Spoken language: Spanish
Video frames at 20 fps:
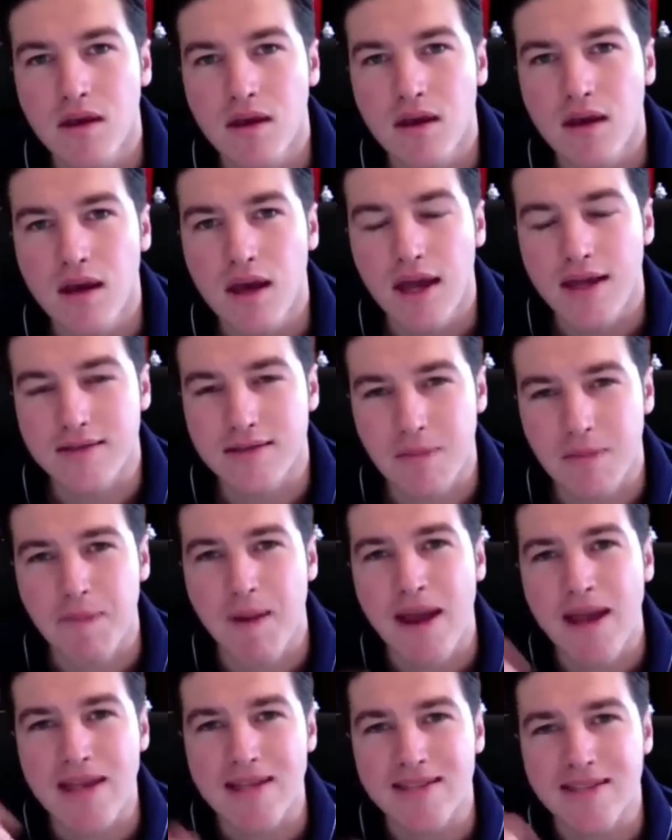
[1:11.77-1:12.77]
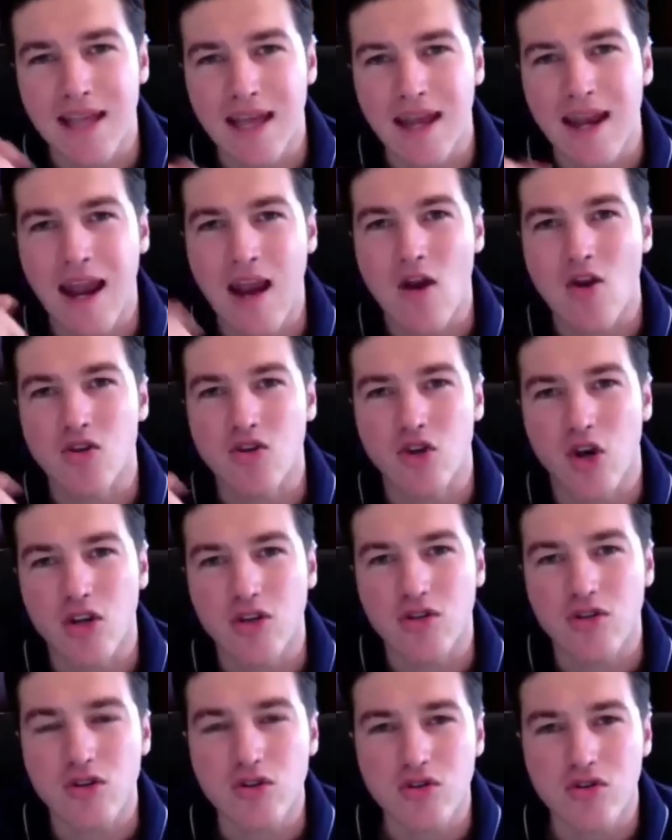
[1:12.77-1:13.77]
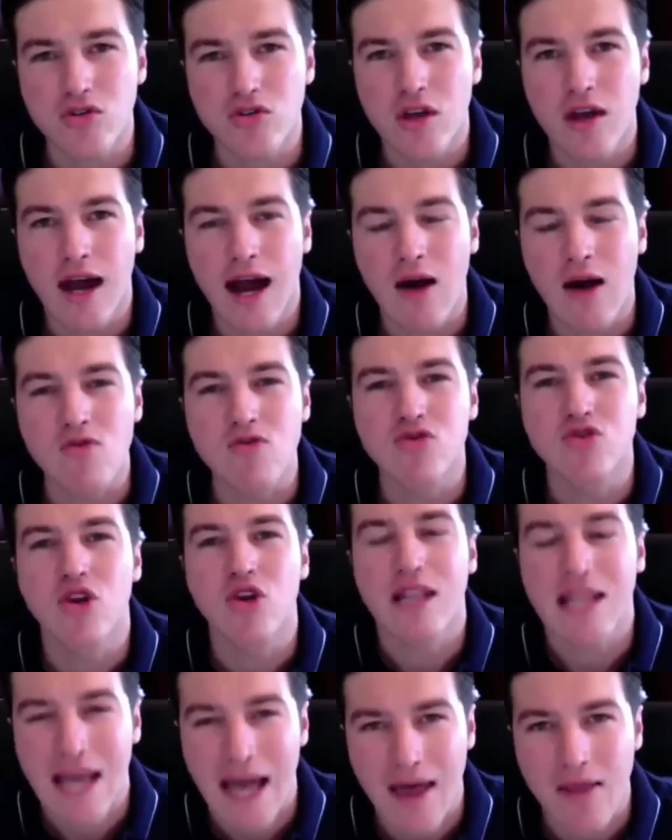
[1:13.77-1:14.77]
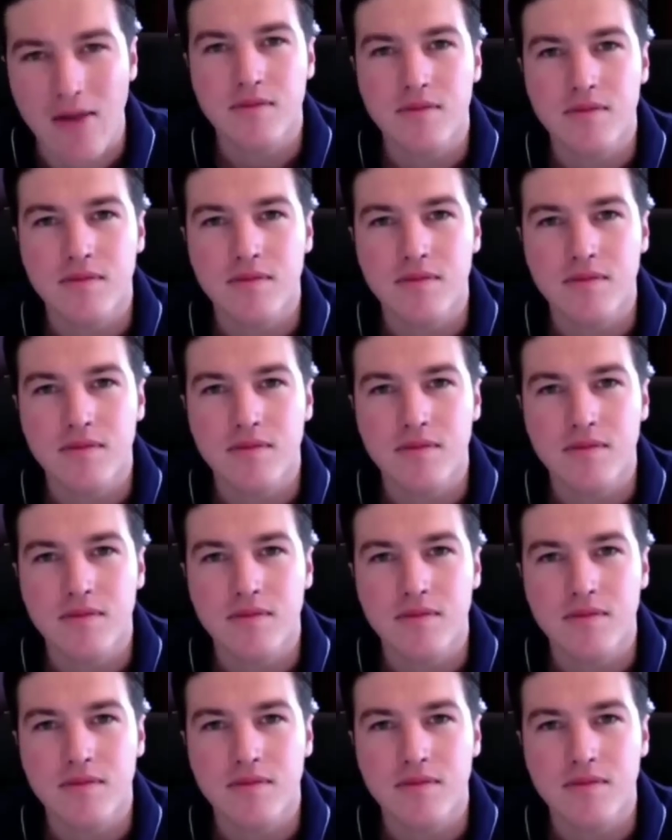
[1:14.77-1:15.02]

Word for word: Este país tiene nosotros a un soldado